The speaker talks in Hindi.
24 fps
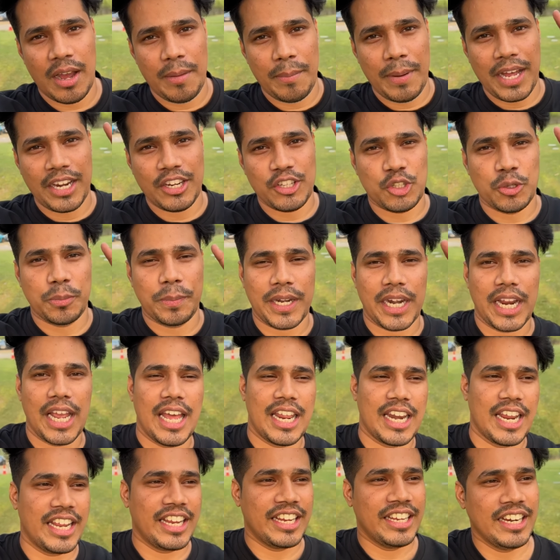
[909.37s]
हमारी सुपर
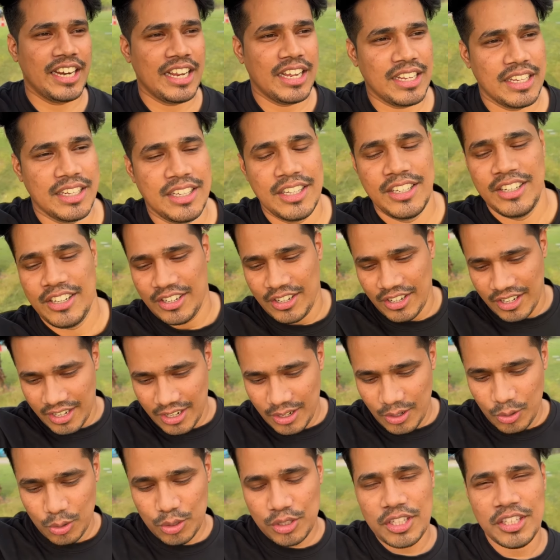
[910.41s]
कार आएगी ना हाँ,
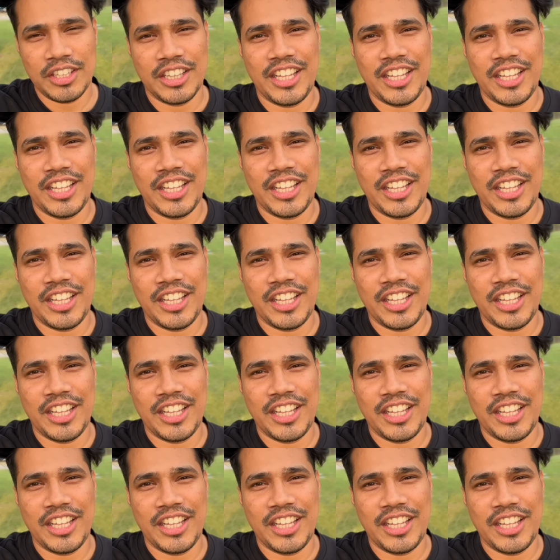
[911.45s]
उस दिन,